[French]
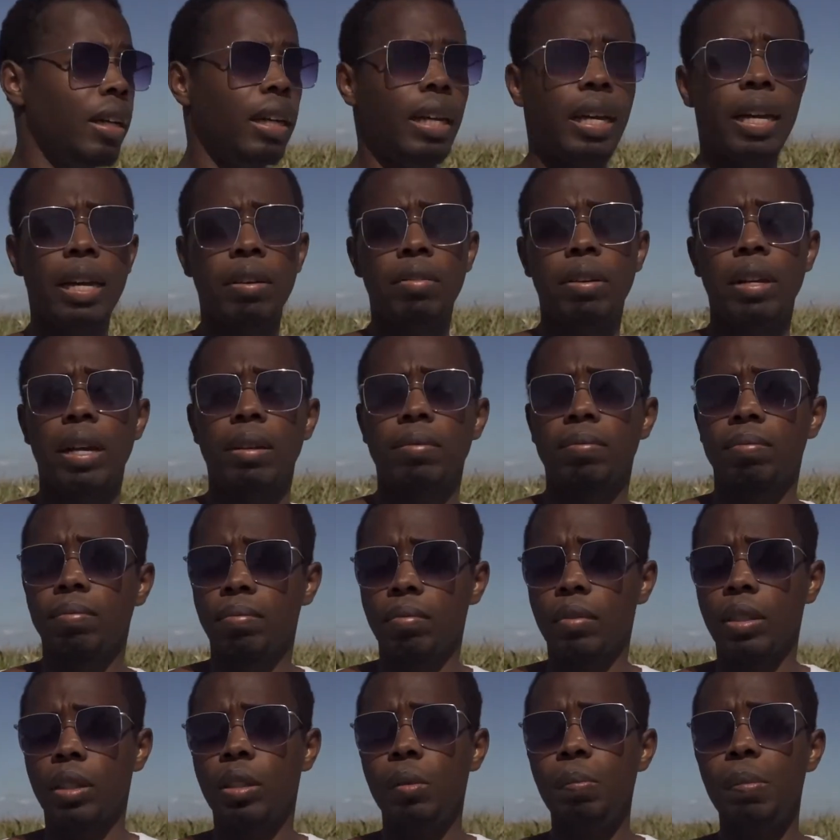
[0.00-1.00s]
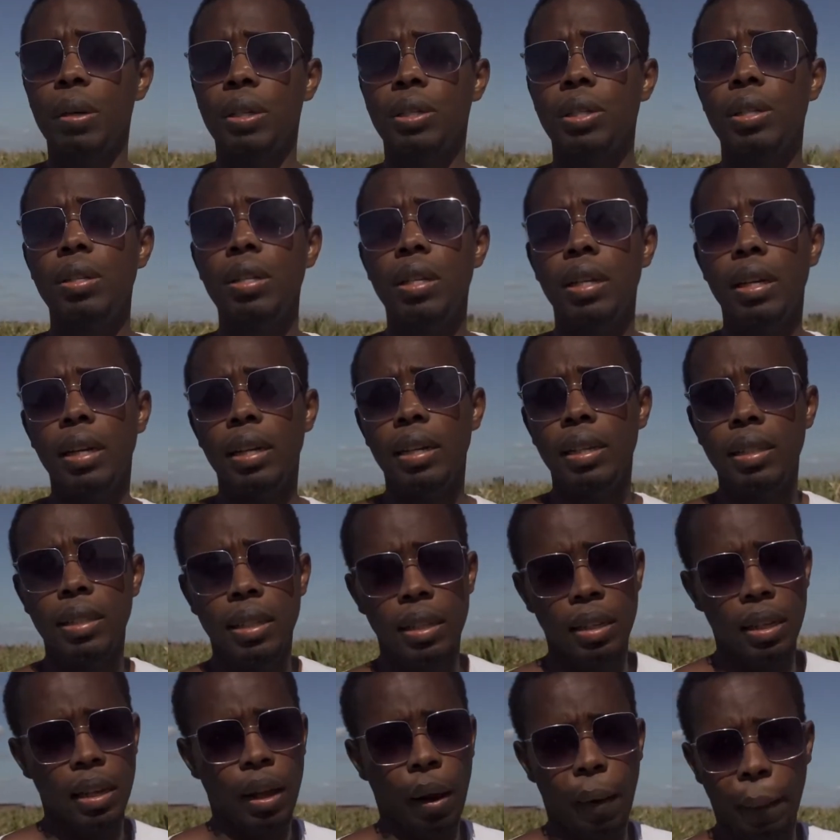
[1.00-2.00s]
Et voilà, une personne est
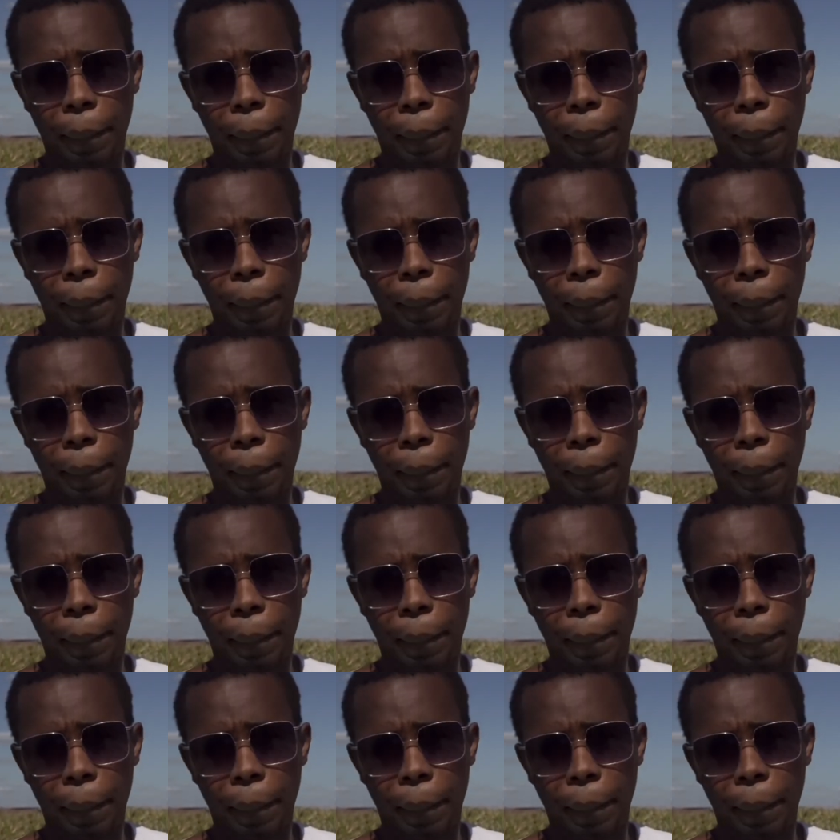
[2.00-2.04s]
décédée.